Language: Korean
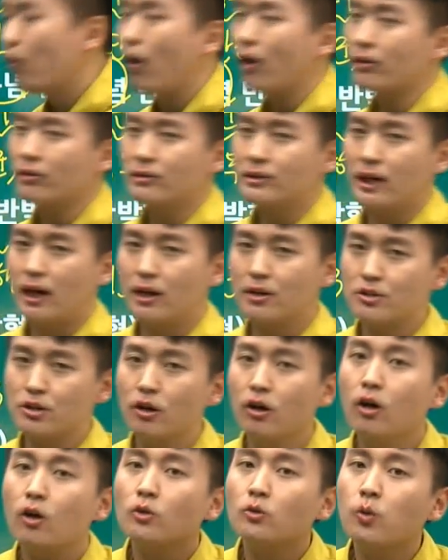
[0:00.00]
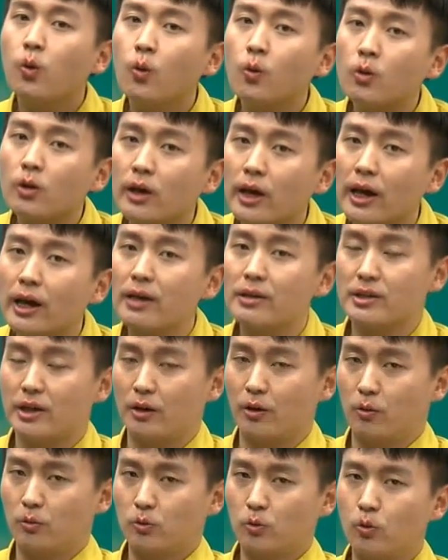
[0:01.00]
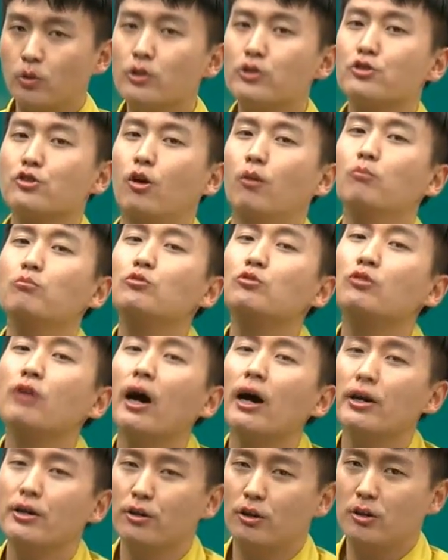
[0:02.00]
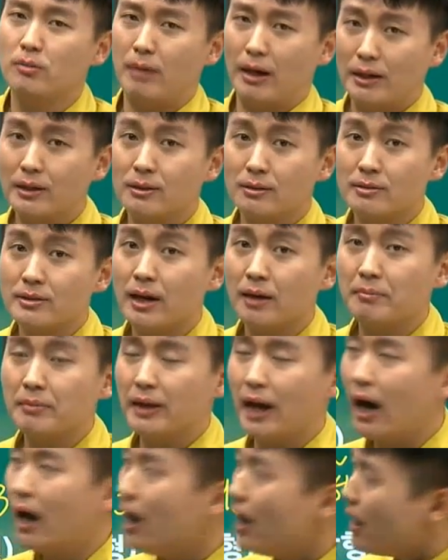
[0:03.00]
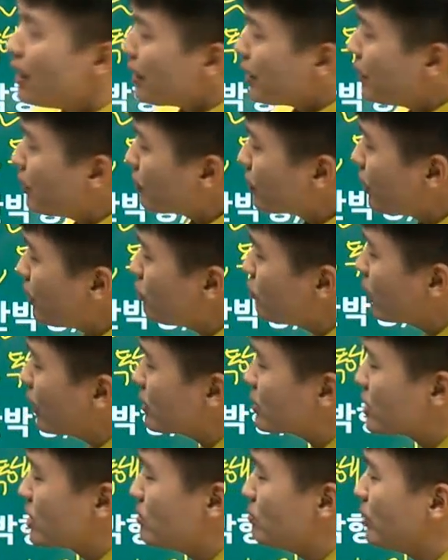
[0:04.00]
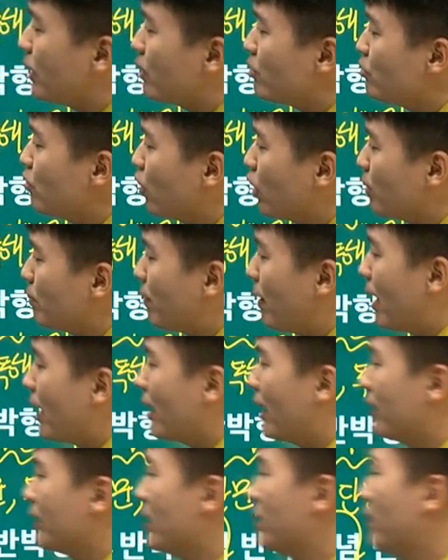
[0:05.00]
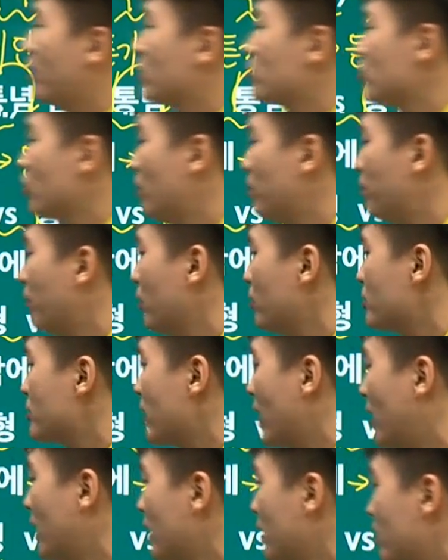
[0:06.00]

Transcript: 뭐가 등장하죠? 통계 자료 또는 전문가 의견이 많이 등장합니다. 이렇게 우리가 지문의 유형을 파악하는 게 바로 첫 번째 할